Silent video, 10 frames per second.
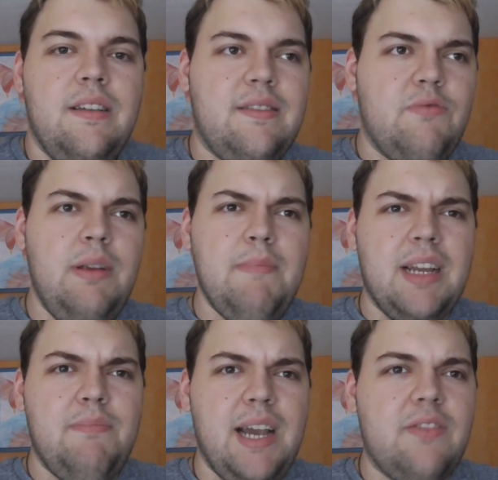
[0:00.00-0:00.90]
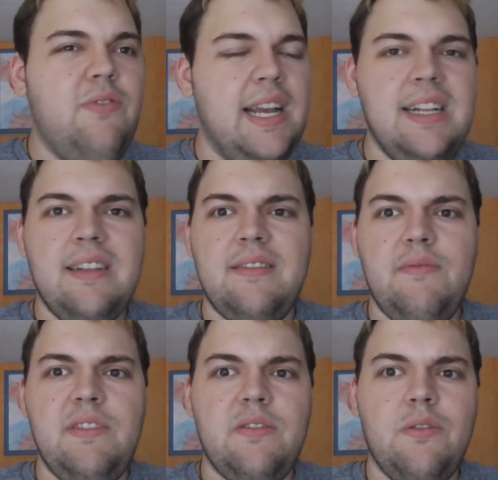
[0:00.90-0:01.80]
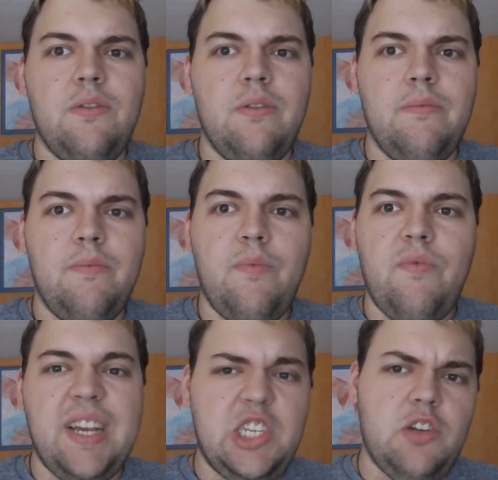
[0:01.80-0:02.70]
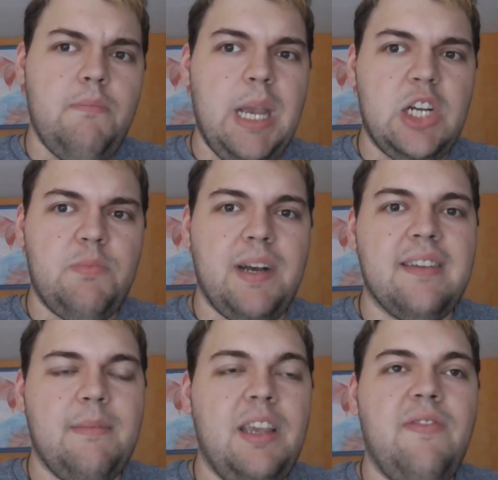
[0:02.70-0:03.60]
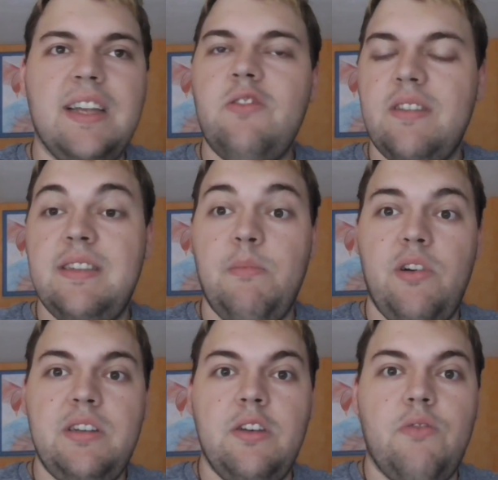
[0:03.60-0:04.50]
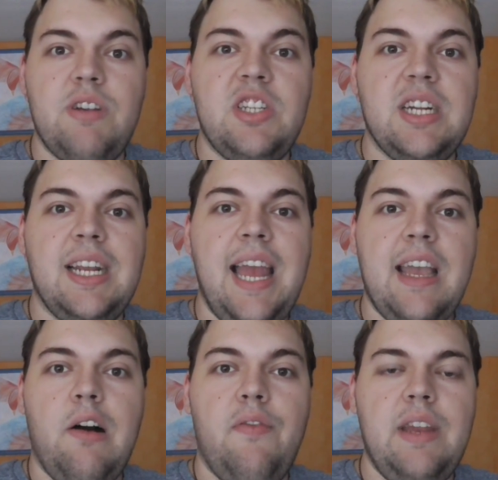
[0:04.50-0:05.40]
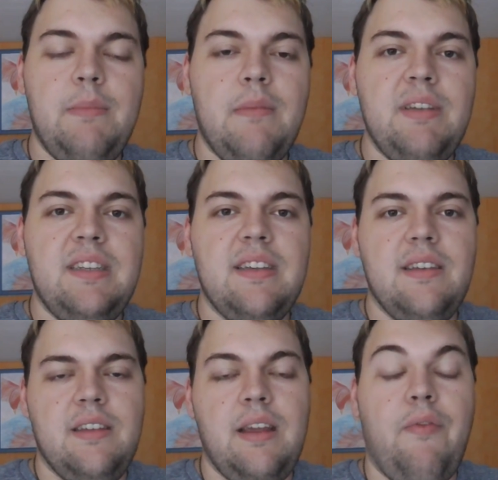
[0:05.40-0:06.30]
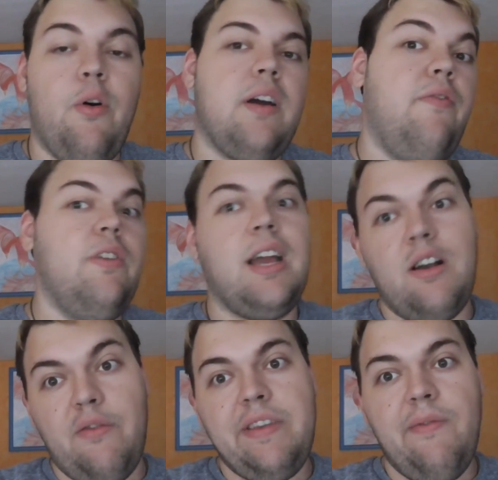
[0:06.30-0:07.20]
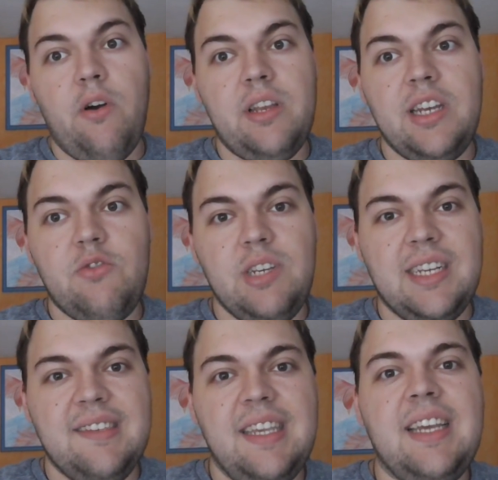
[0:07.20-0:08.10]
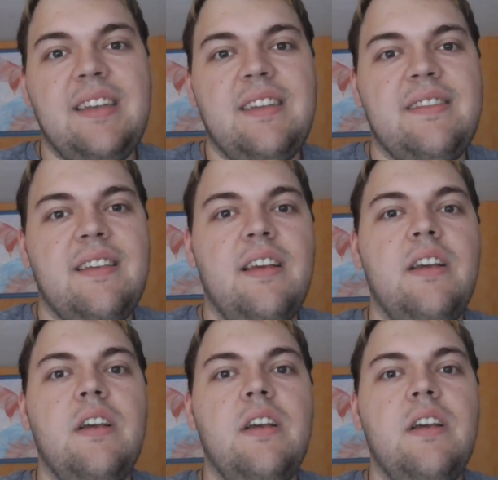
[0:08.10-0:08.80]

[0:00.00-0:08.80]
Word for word: Stream macht mir aktuell sowieso fast schon mehr Spaß, aber ich werde trotzdem heute noch Ratchet Clank aufnehmen, damit äh, der Vorrat für darauf die Woche natürlich gesichert ist